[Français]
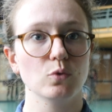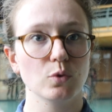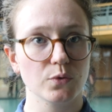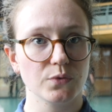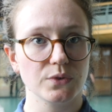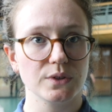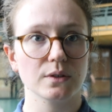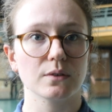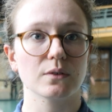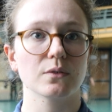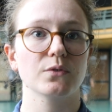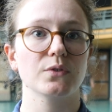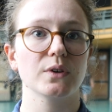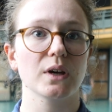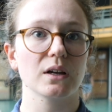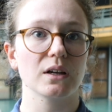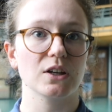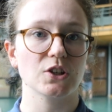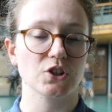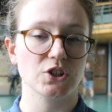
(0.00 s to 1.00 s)
ou ovine
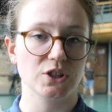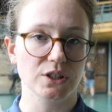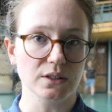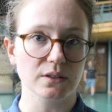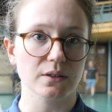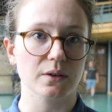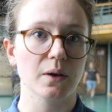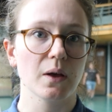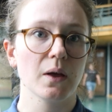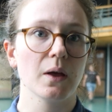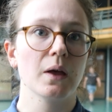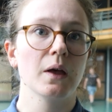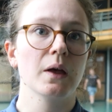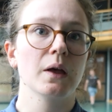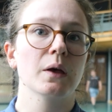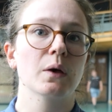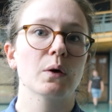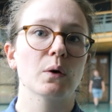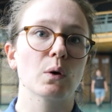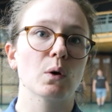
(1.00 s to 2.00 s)
vers la Chine.
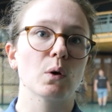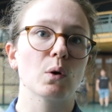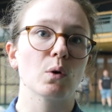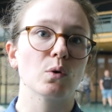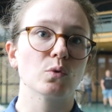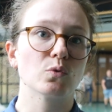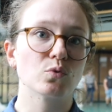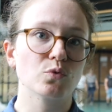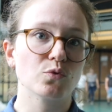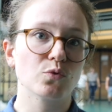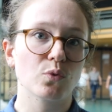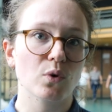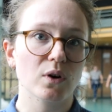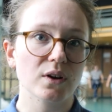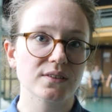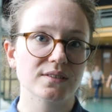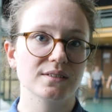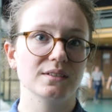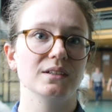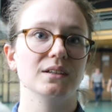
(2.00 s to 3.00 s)
Euh,
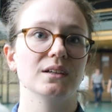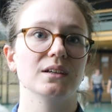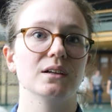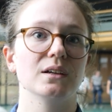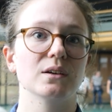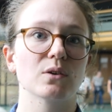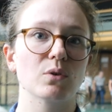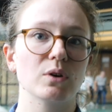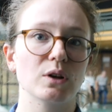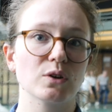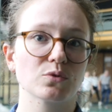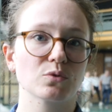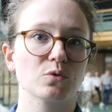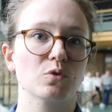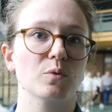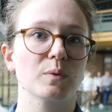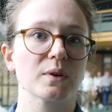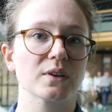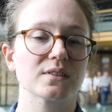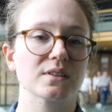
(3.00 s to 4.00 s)
toutefois, si les relations
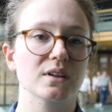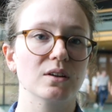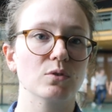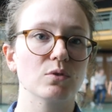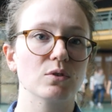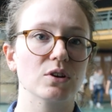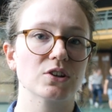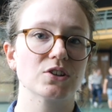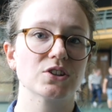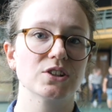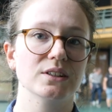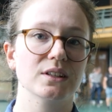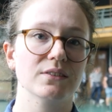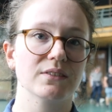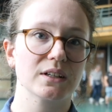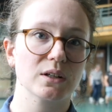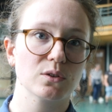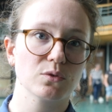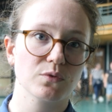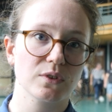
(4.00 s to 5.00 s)
commerciales de la Chine
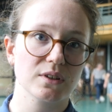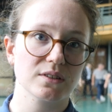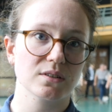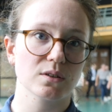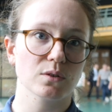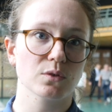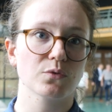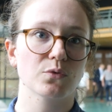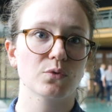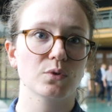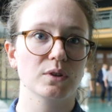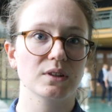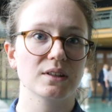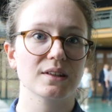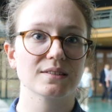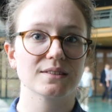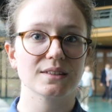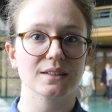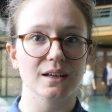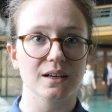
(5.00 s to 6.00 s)
avec la Nouvelle-Zélande
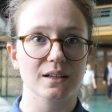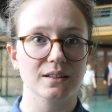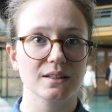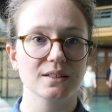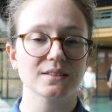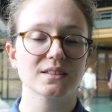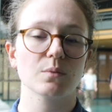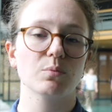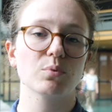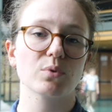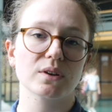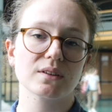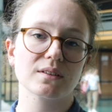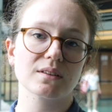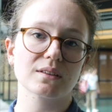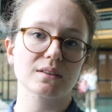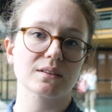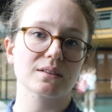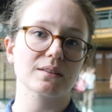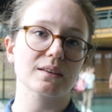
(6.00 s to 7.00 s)
venaient à se dégrader, ça pourrait être
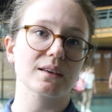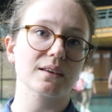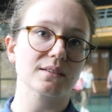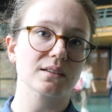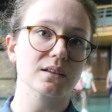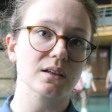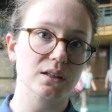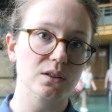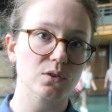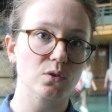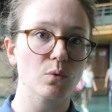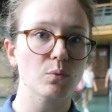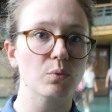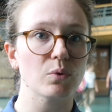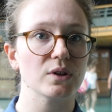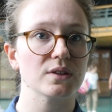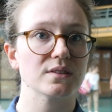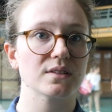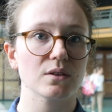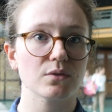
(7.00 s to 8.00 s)
très inquiétant
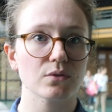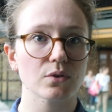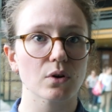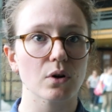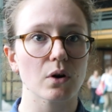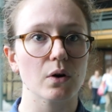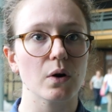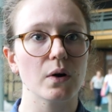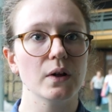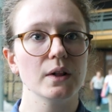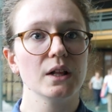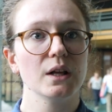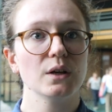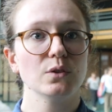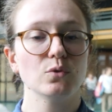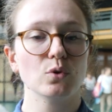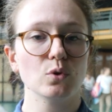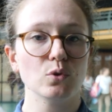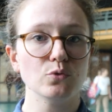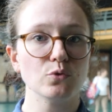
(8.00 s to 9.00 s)
pour les éleveurs euh,
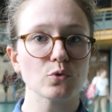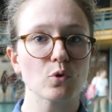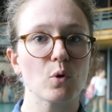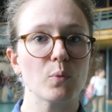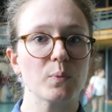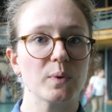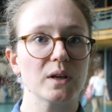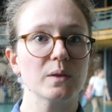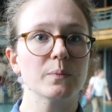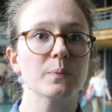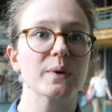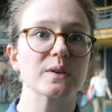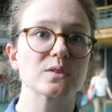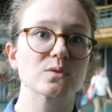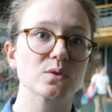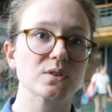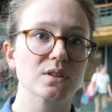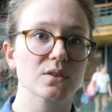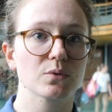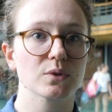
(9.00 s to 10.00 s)
de l'Union européenne
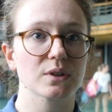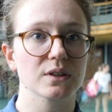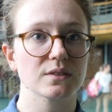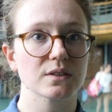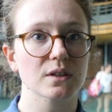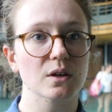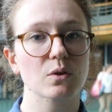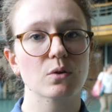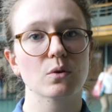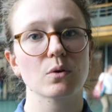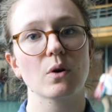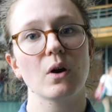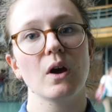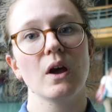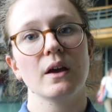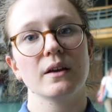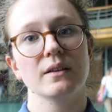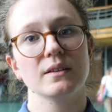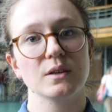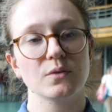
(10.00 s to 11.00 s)
parce que ça voudrait dire que
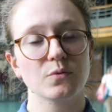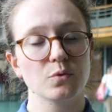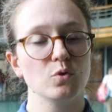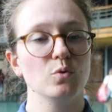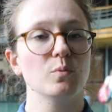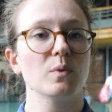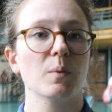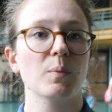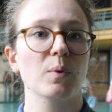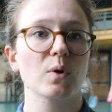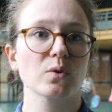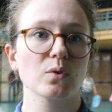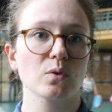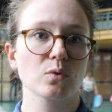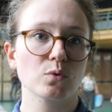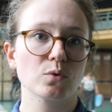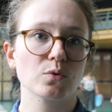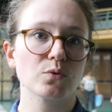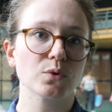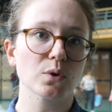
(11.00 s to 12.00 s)
des volumes
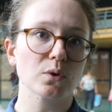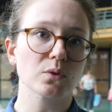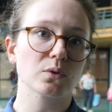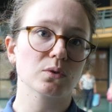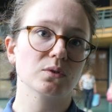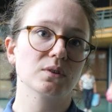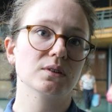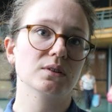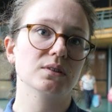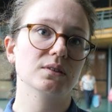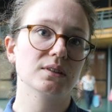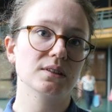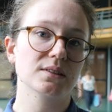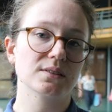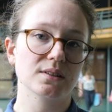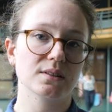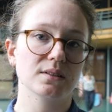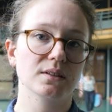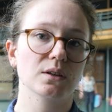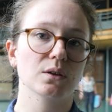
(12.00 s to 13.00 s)
importants de viande
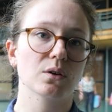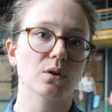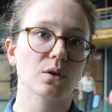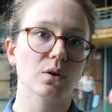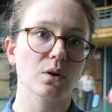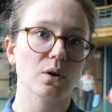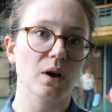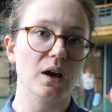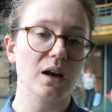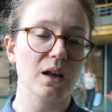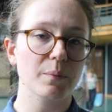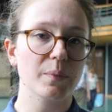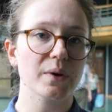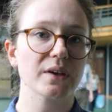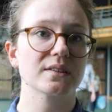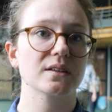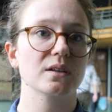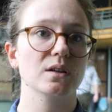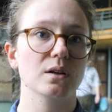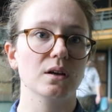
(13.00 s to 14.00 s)
destinés euh, à la
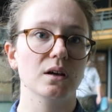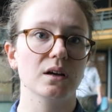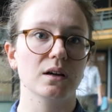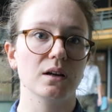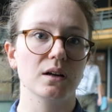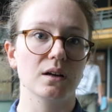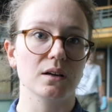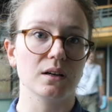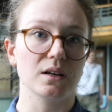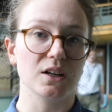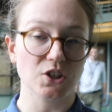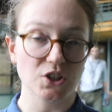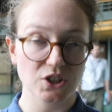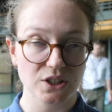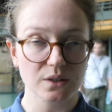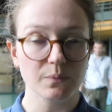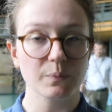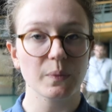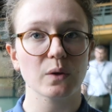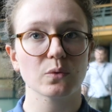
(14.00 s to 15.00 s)
base à la
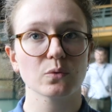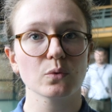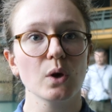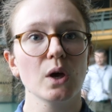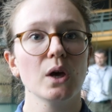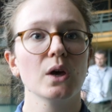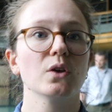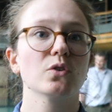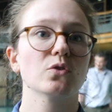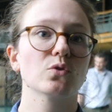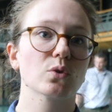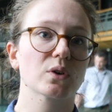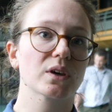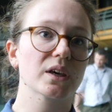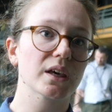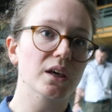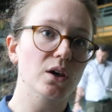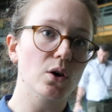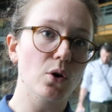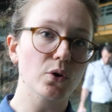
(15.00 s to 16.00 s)
Chine pardon,
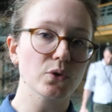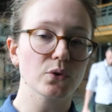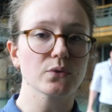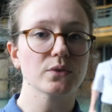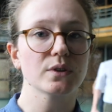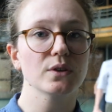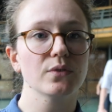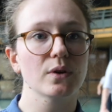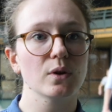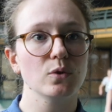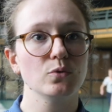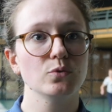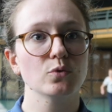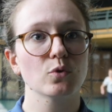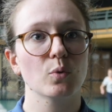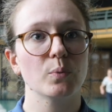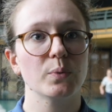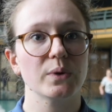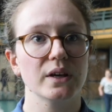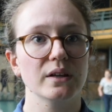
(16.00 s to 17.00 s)
seraient réorientés vers
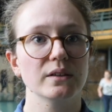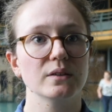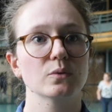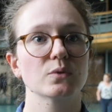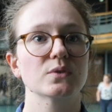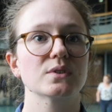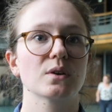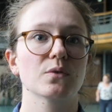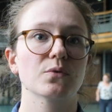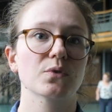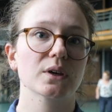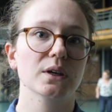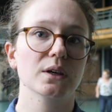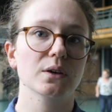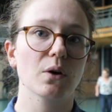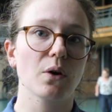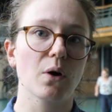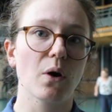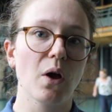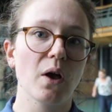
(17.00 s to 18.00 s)
l'Union européenne et donc ça
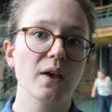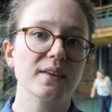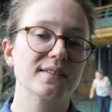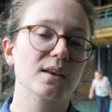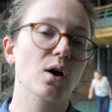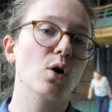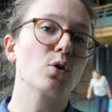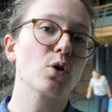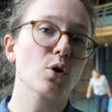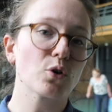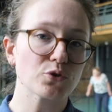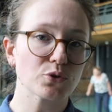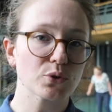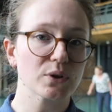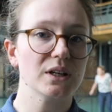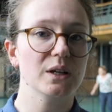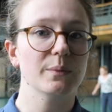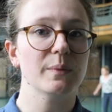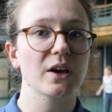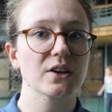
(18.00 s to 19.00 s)
ferait ça
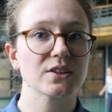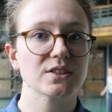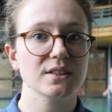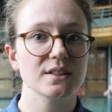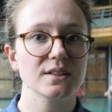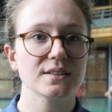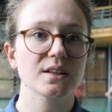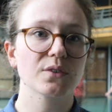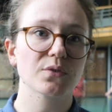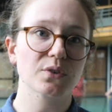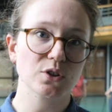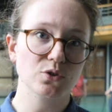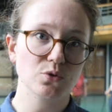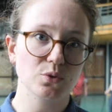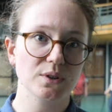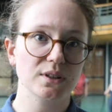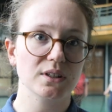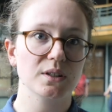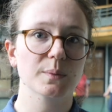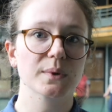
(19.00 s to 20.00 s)
engorgerait les marchés, ça ferait
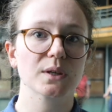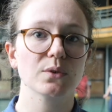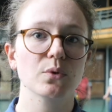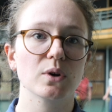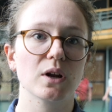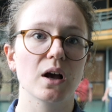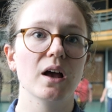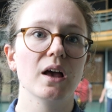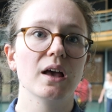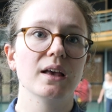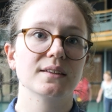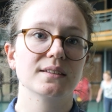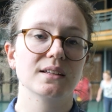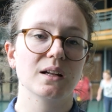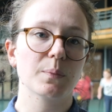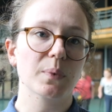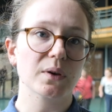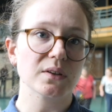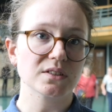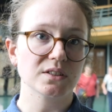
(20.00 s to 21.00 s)
chuter les prix. Voilà,
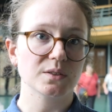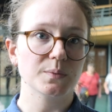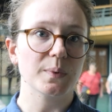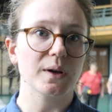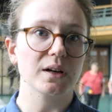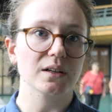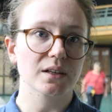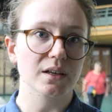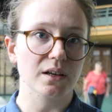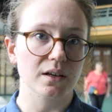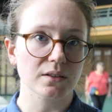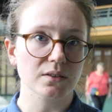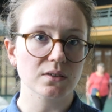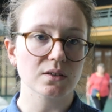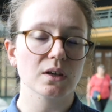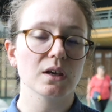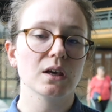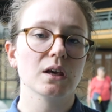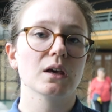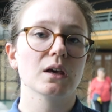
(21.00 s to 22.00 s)
c'est la principale crainte